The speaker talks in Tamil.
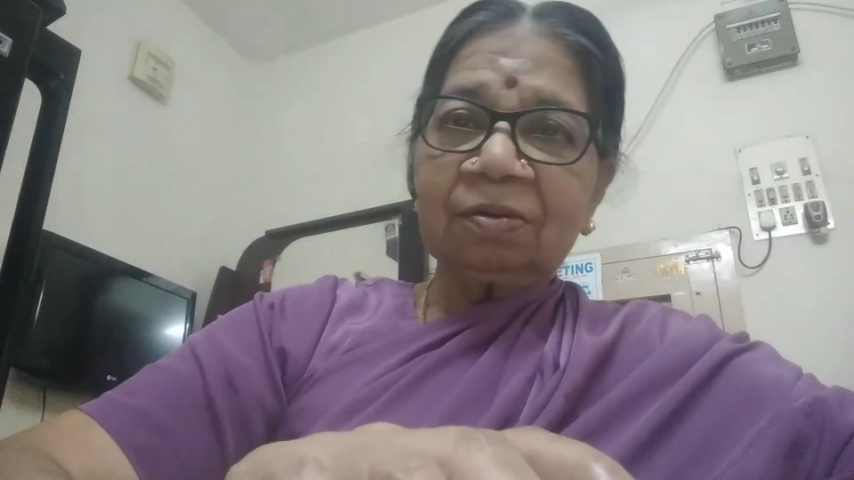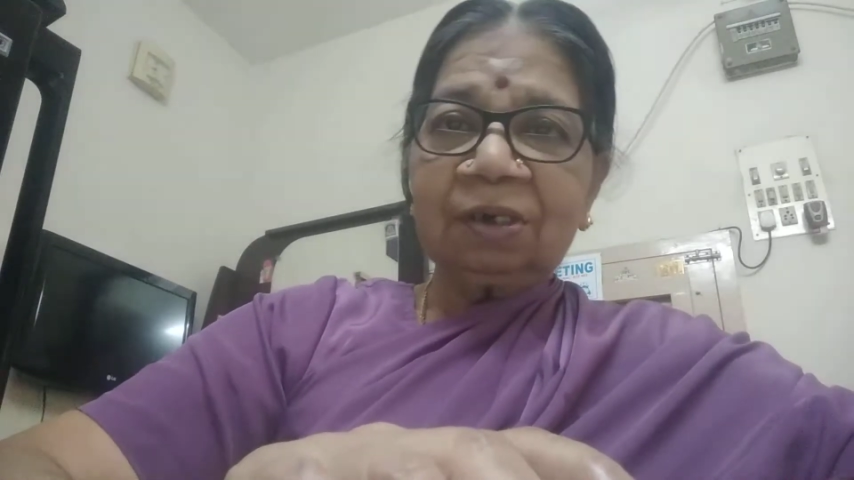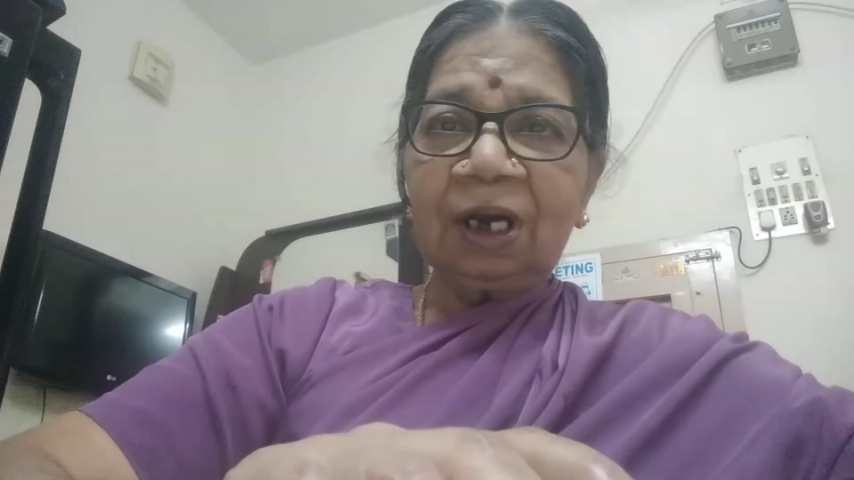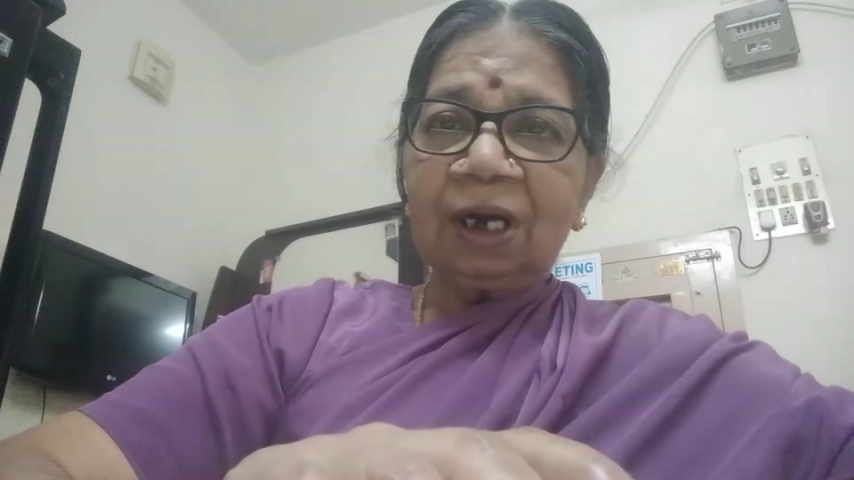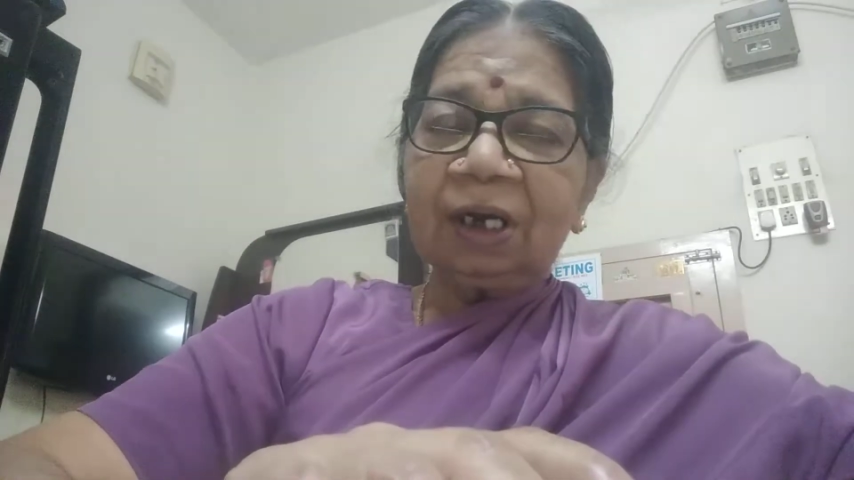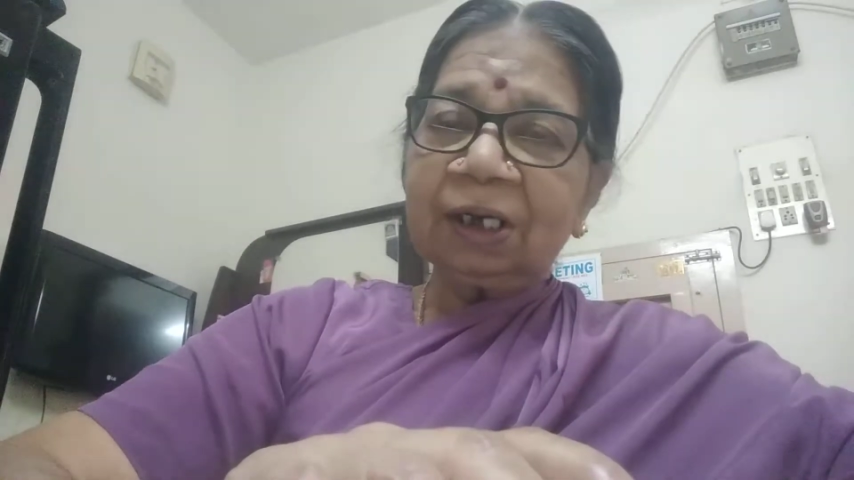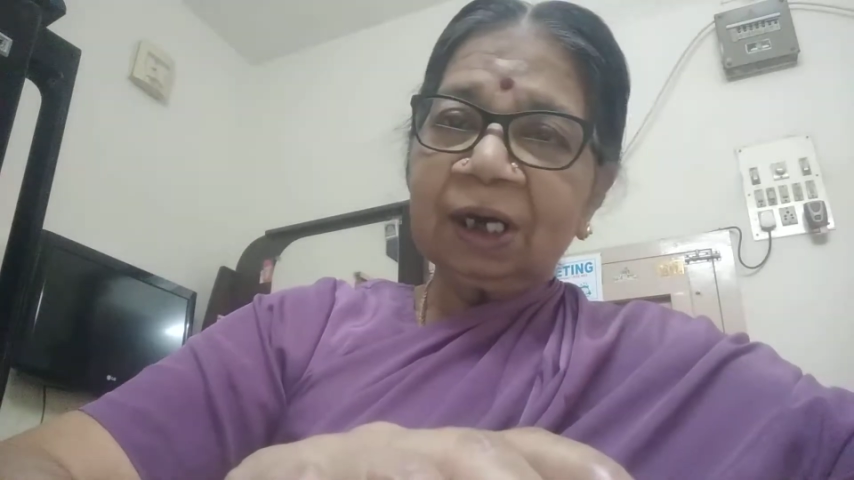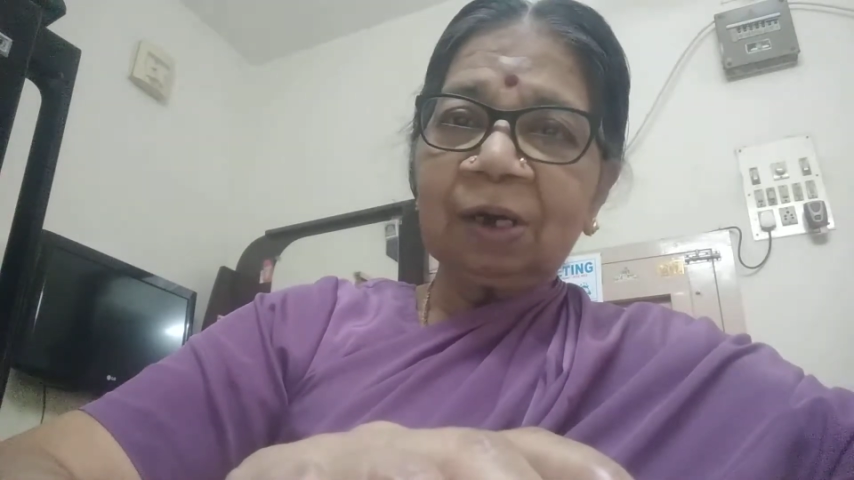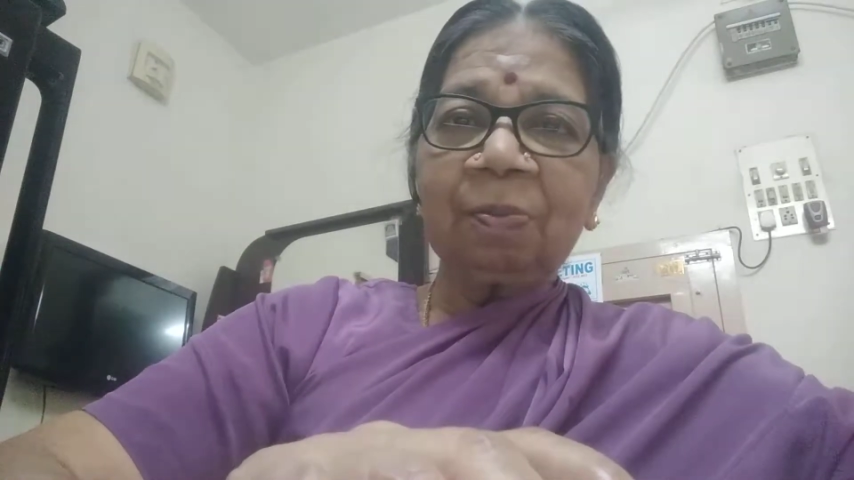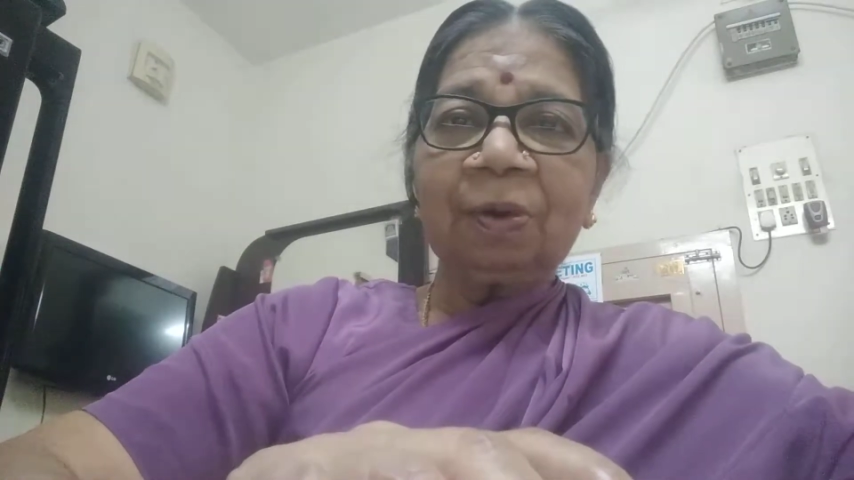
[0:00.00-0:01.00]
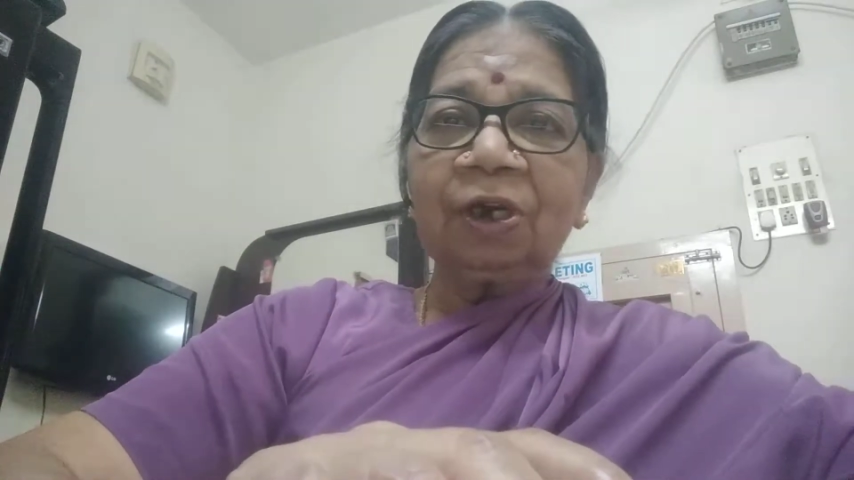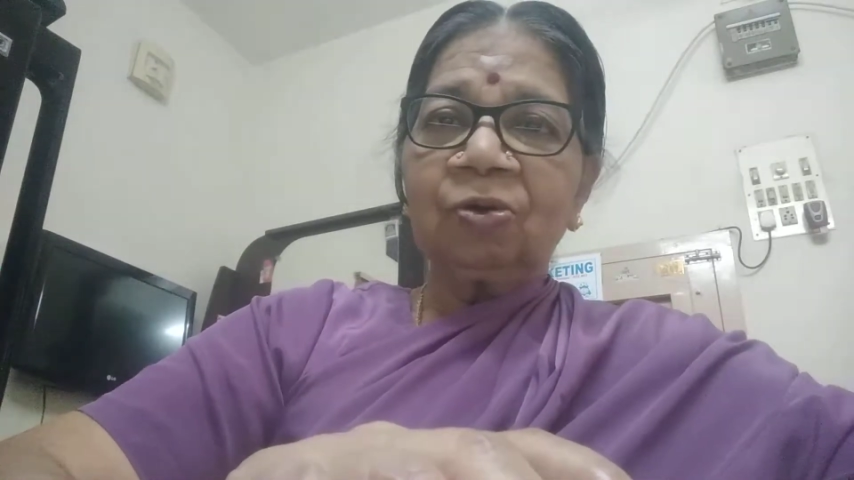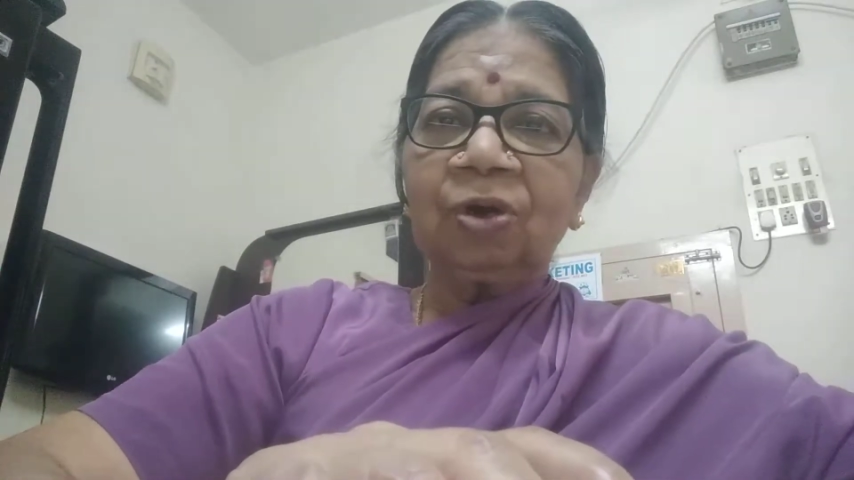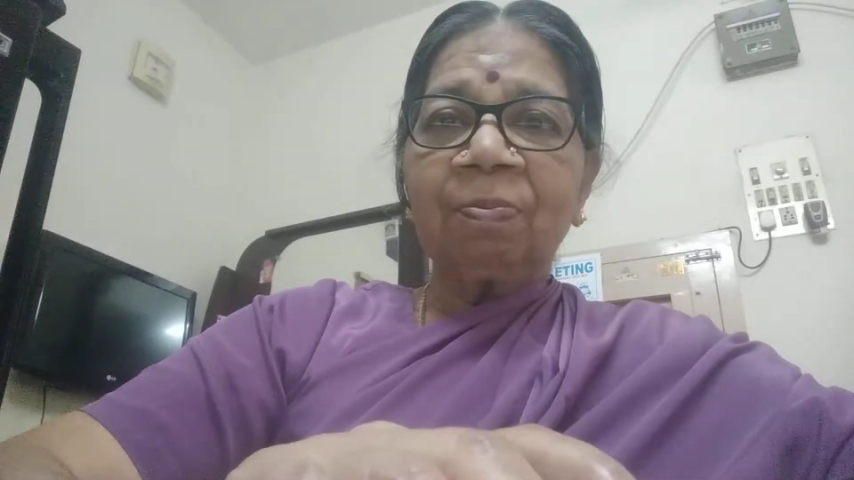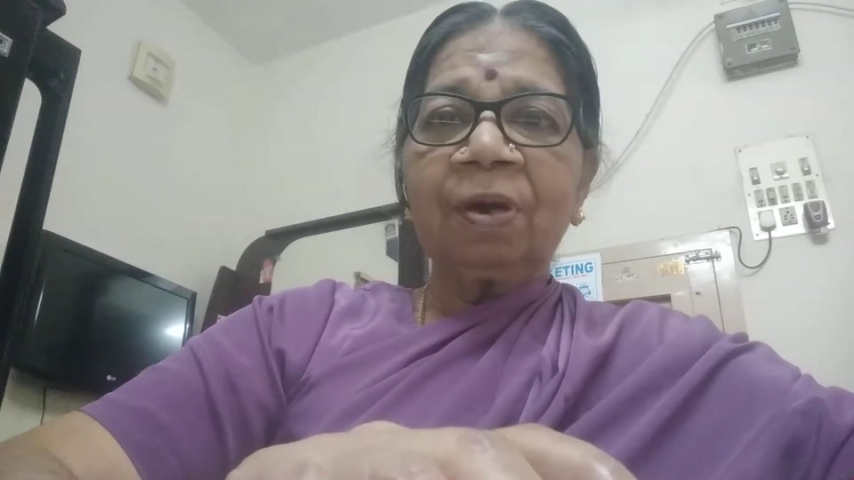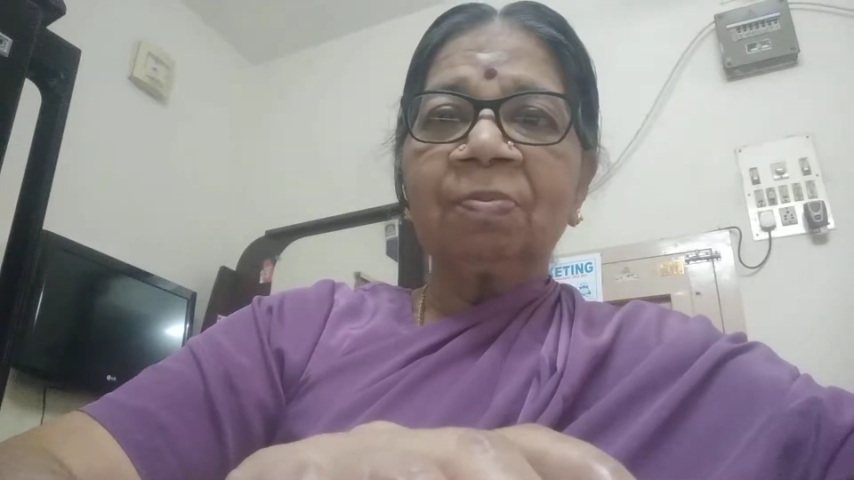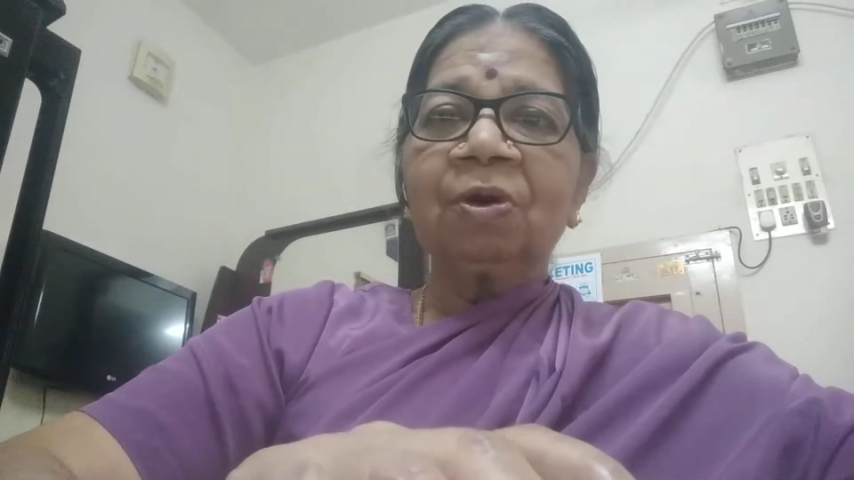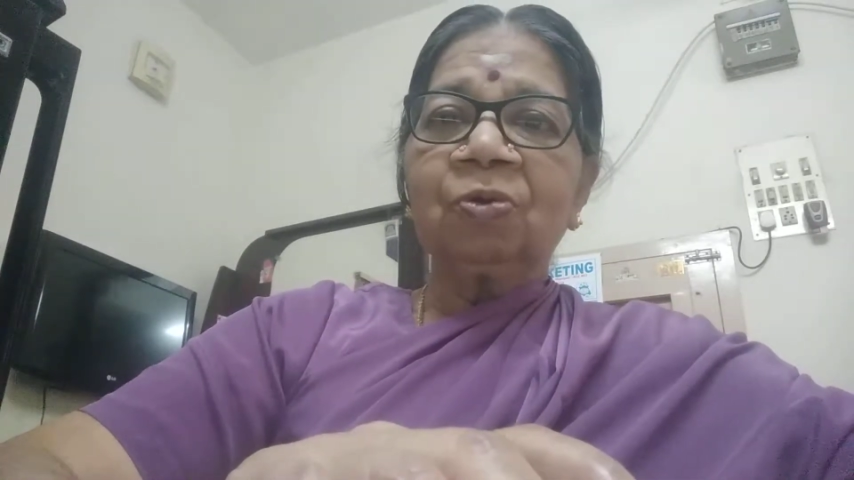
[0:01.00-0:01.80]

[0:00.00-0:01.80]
நீங்கள்லாம் கேட்டிருப்பீங்க உங்கள் அப்பா அம்மா